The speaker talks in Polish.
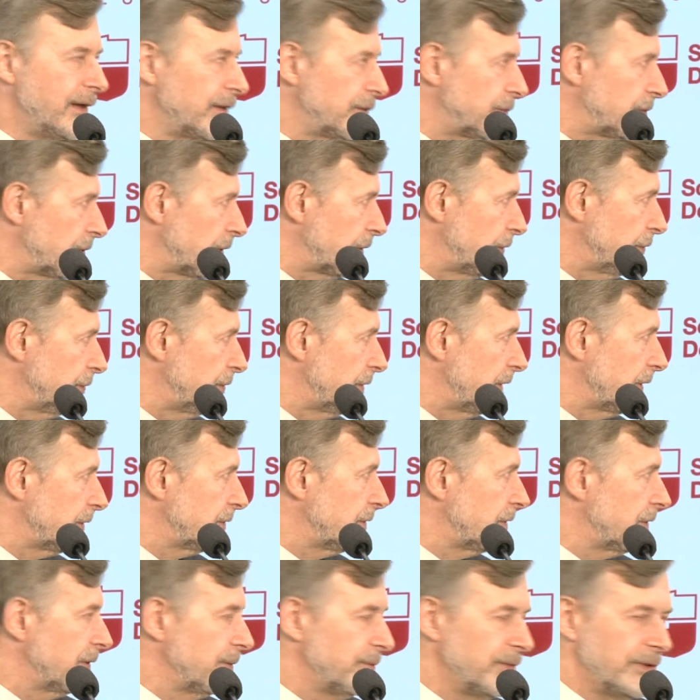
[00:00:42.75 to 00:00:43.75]
którego
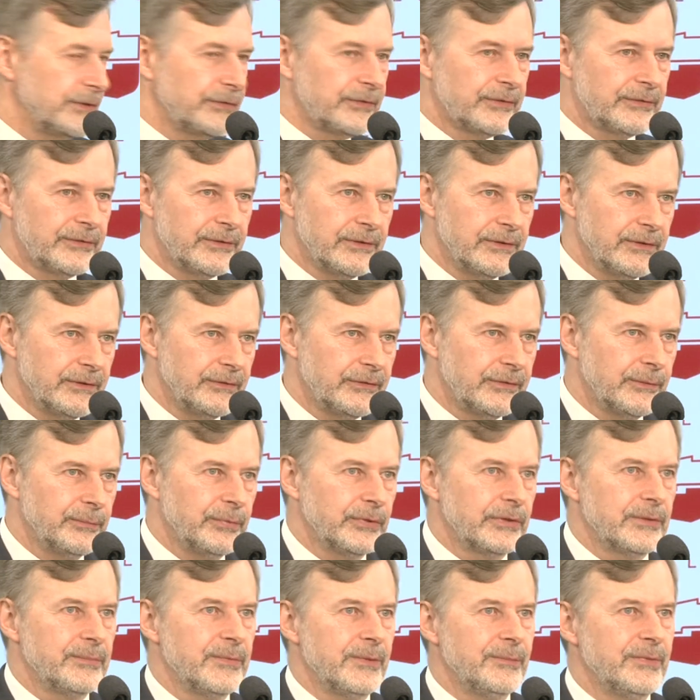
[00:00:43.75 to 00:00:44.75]
dyrektorem jest stojący
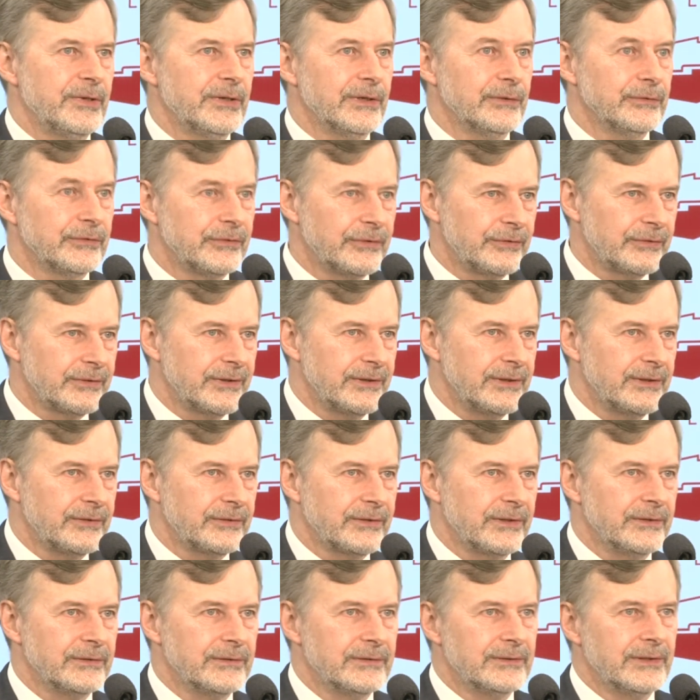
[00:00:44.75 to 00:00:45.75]
obok mnie Michał Syska,
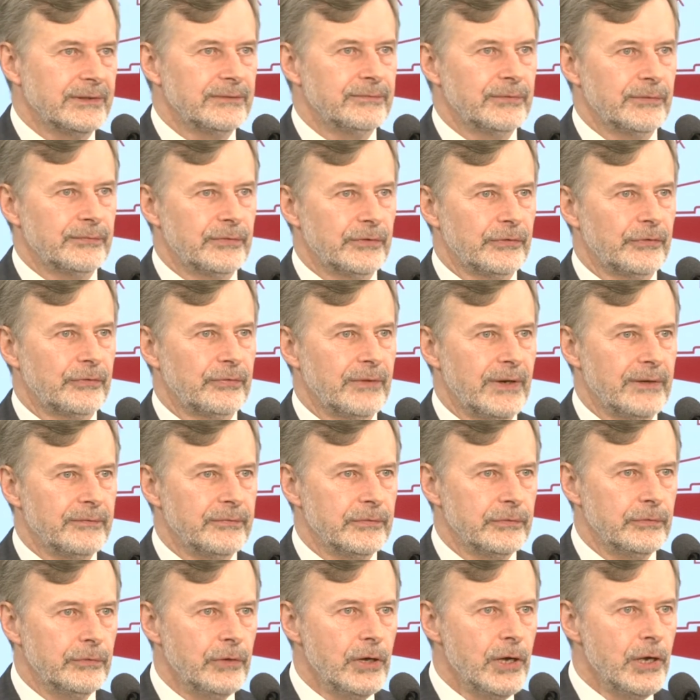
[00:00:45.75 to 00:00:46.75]
nasz kandydat we
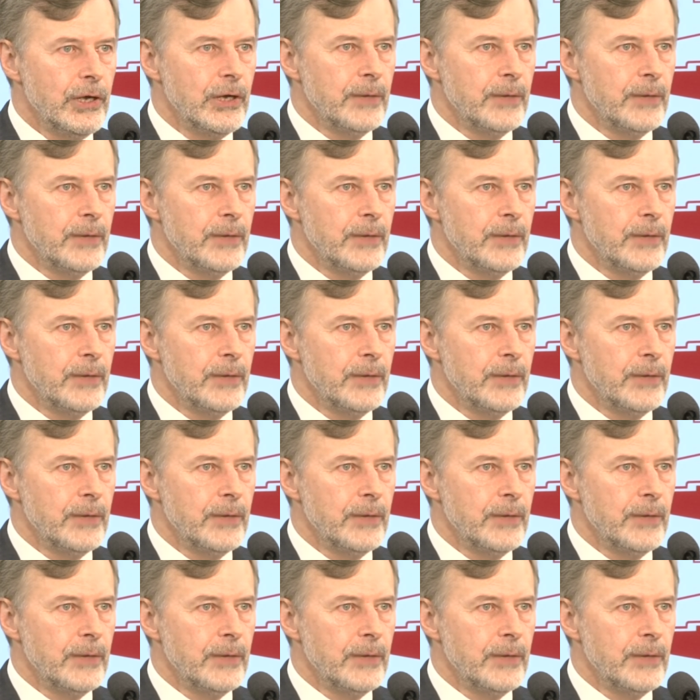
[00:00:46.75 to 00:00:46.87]
Wrocławiu,